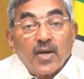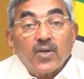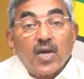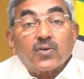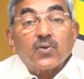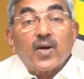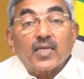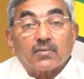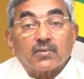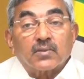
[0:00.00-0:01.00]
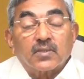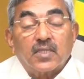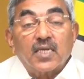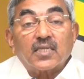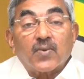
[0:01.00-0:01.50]
నేను ఎక్కువ
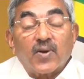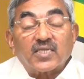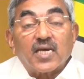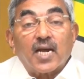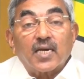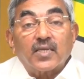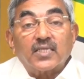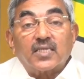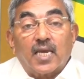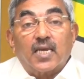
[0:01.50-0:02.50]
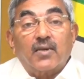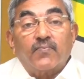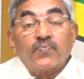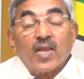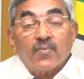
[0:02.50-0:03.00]
జీత ఇచ్చి
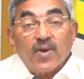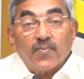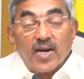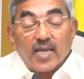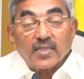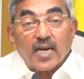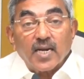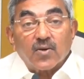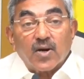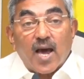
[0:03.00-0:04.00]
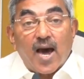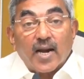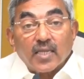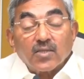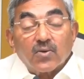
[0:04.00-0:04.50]
మిమ్మల్ని అందరినీ కూడా
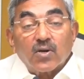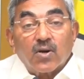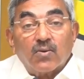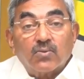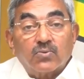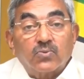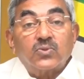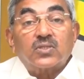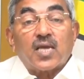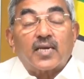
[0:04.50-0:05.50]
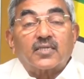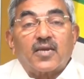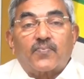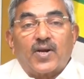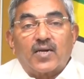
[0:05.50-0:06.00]
ఆనందంలో ఉంచుతానని
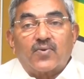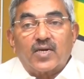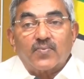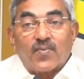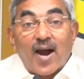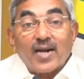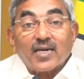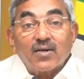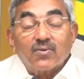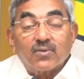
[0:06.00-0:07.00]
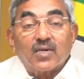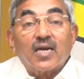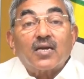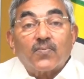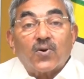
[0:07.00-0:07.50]
చెప్పినటువంటి మాటలు
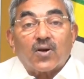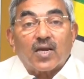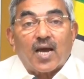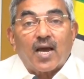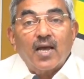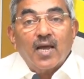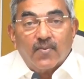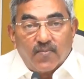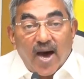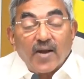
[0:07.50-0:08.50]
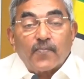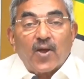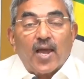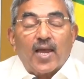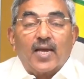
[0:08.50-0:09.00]
నీటి మూటలుగా
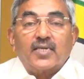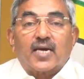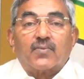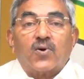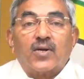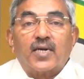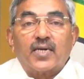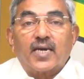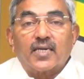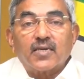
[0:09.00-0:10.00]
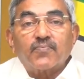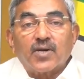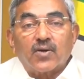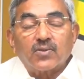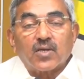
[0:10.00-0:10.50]
మారిపోయాయా జగన్మోహన్ రెడ్డి గారని
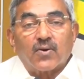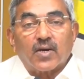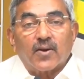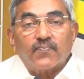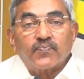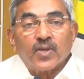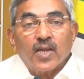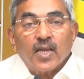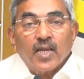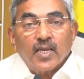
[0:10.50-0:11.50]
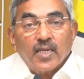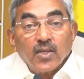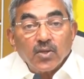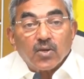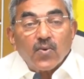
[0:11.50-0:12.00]
చెప్పి నేను అడుగుతా ఉన్నా
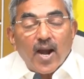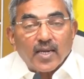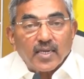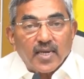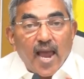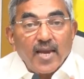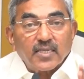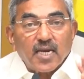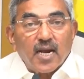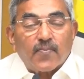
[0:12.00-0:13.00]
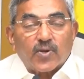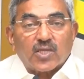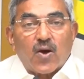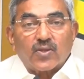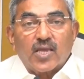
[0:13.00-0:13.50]
ఎందుకు వాళ్ళకి న్యాయం
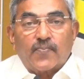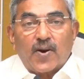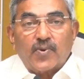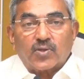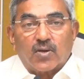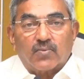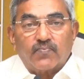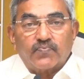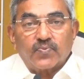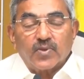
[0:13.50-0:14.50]
చేయలేకపోతా ఉంది ఈ ప్రభుత్వం